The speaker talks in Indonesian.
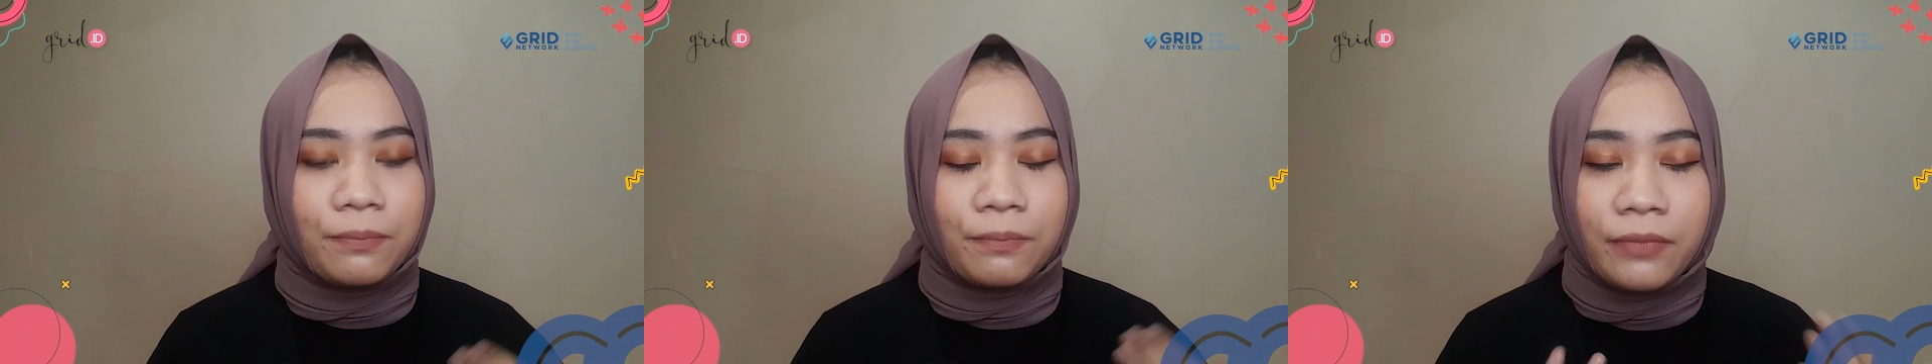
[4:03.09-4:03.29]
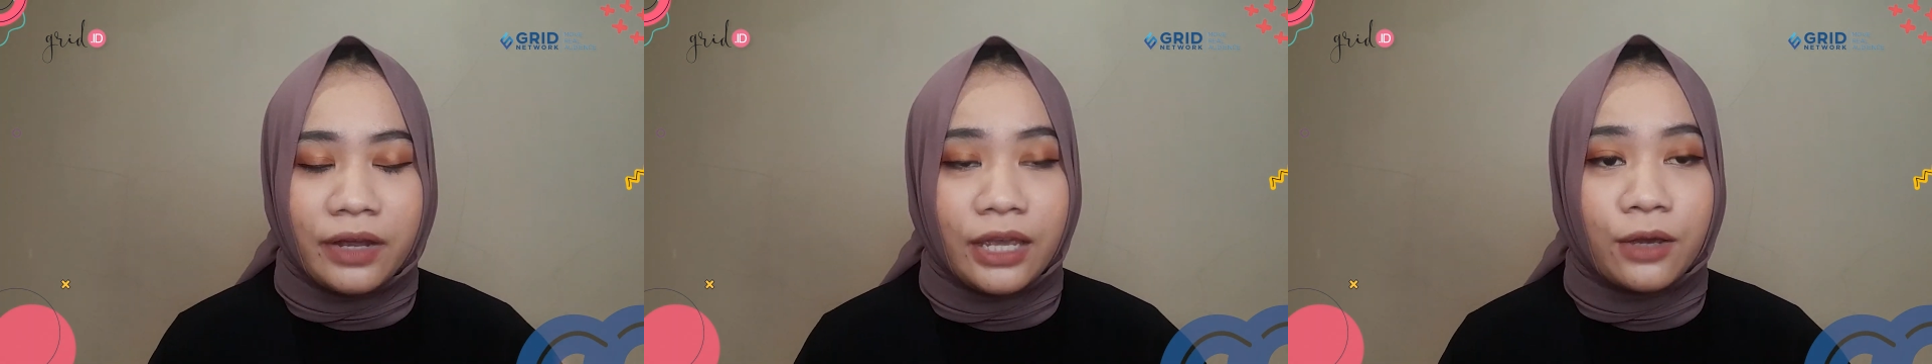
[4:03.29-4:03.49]

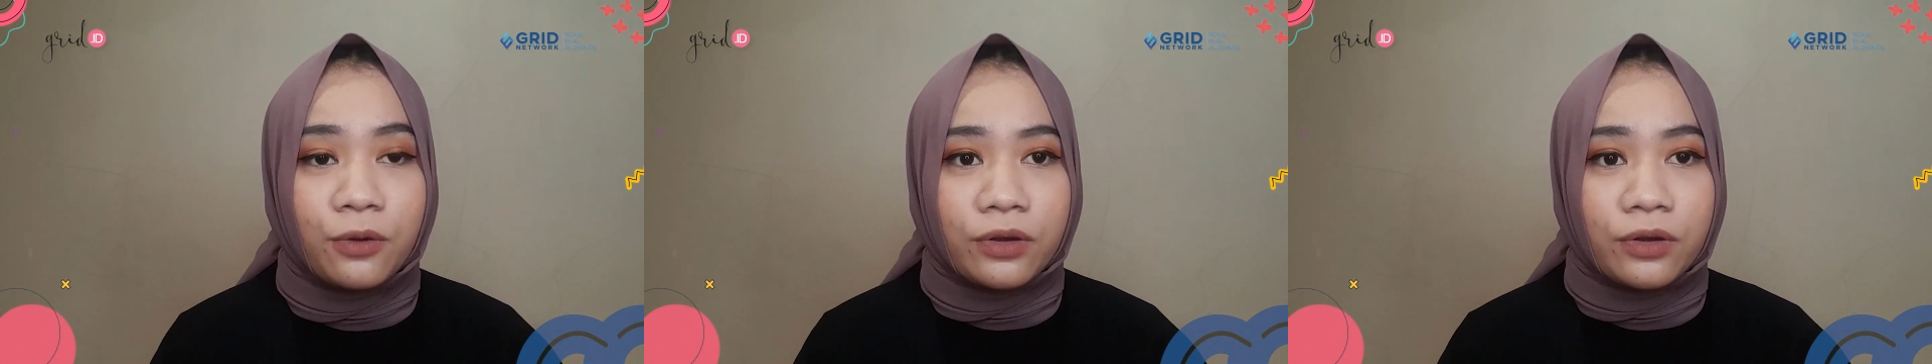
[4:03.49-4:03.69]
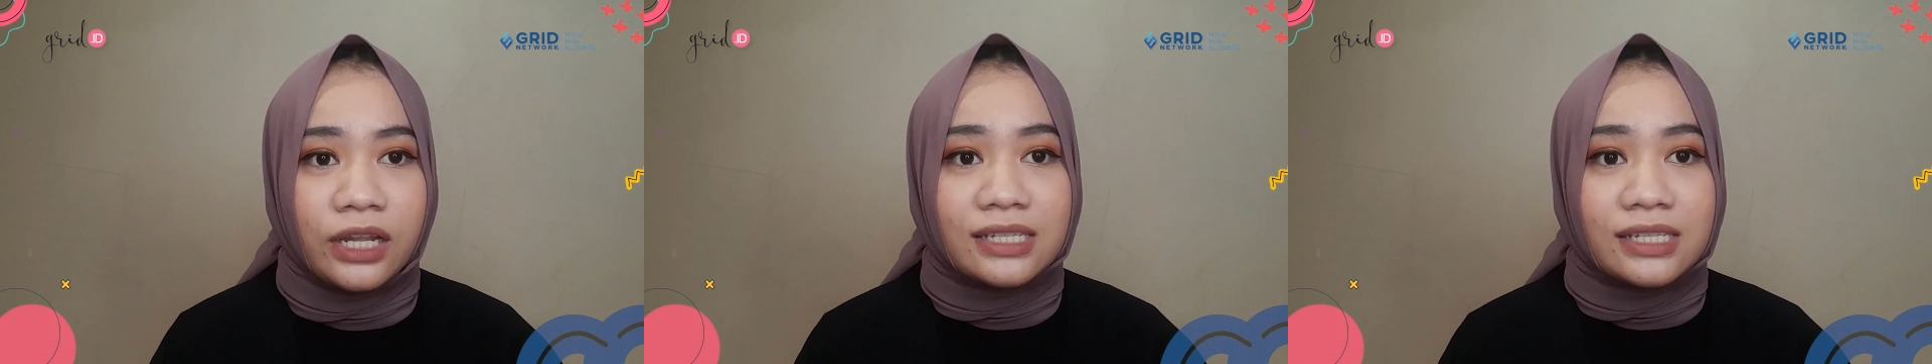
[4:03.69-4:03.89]

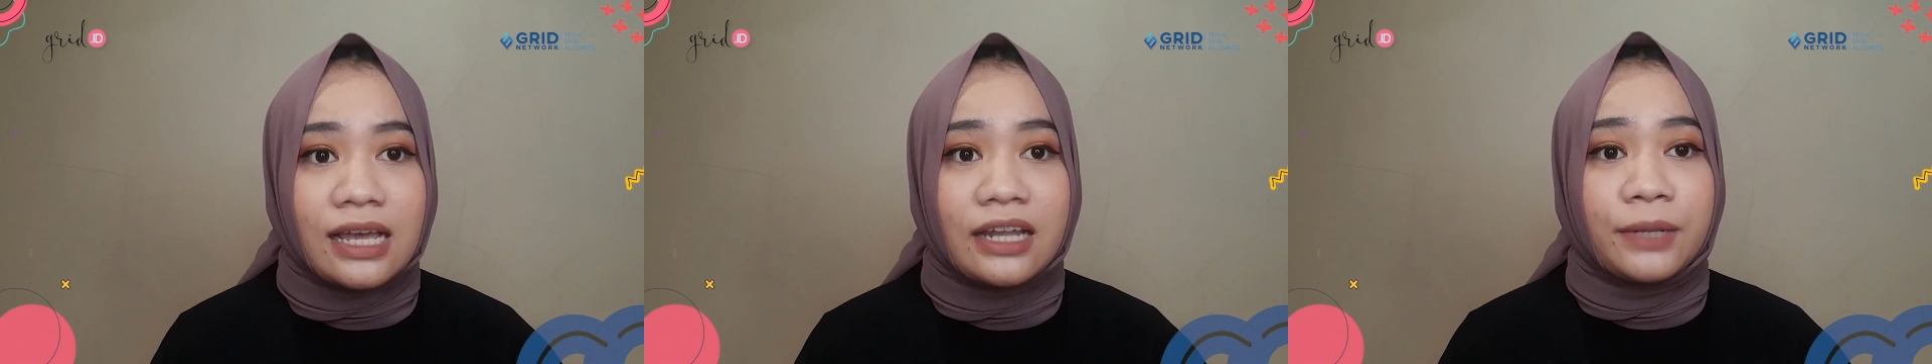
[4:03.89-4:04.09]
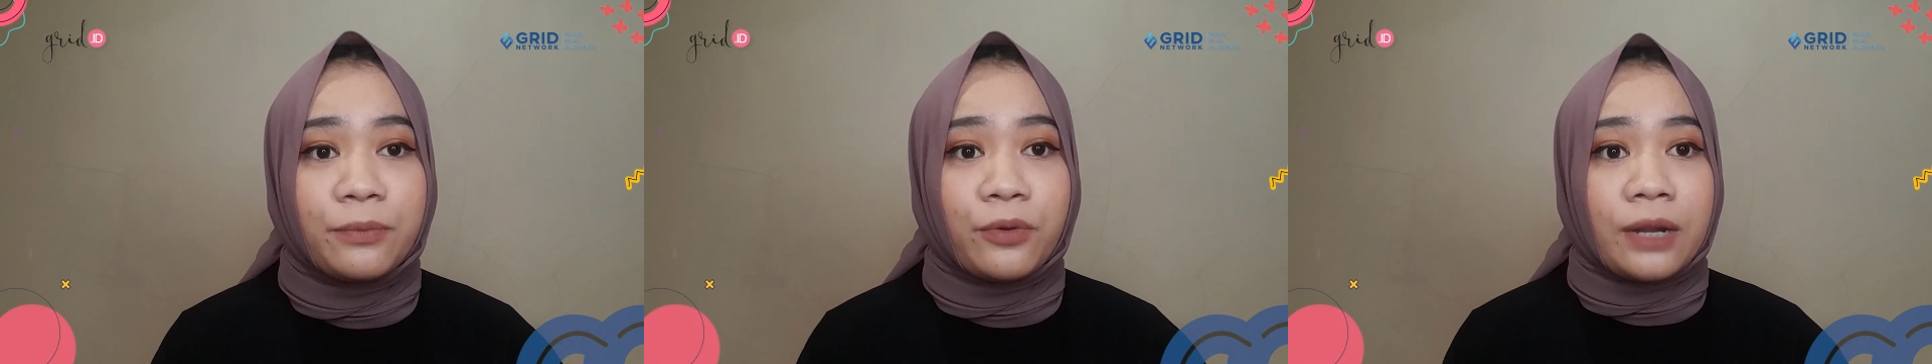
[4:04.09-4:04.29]
mengikuti
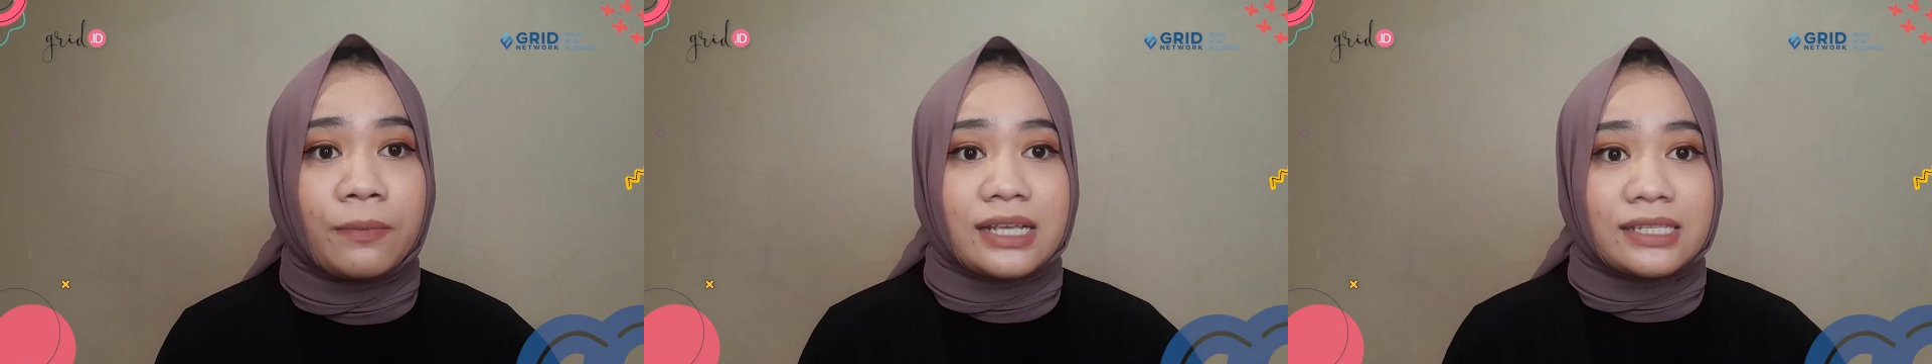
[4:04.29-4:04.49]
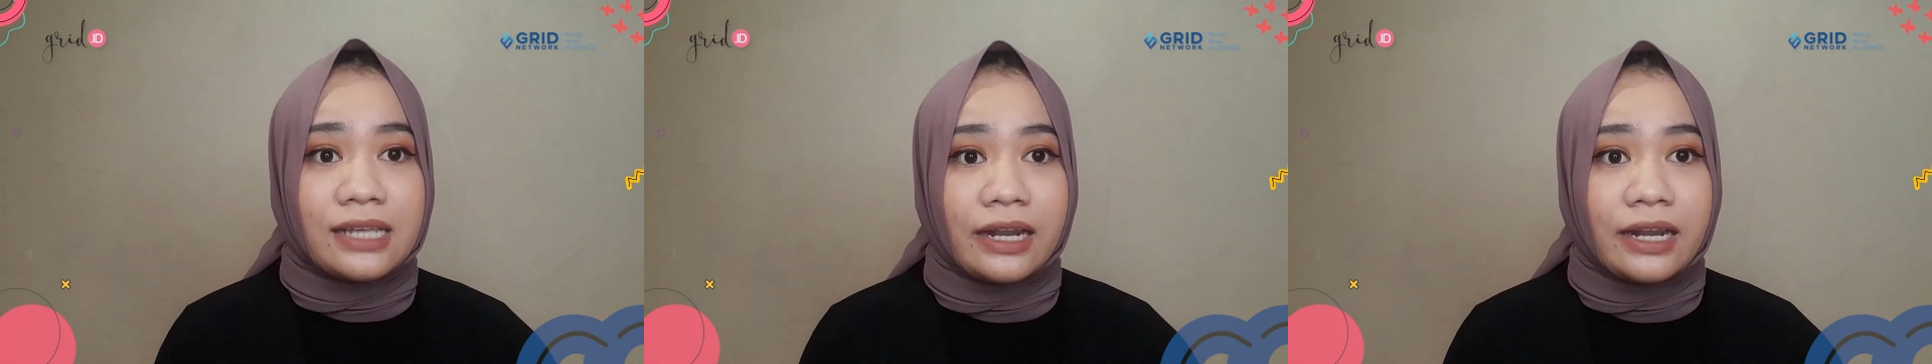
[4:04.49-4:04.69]
Sandi
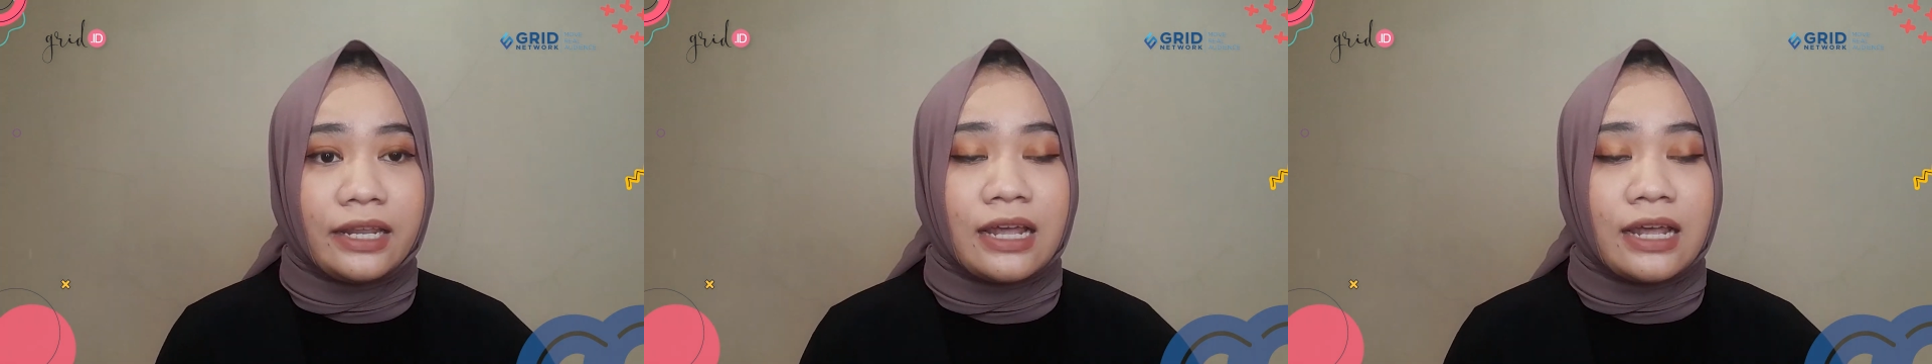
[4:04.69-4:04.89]
Purnamasari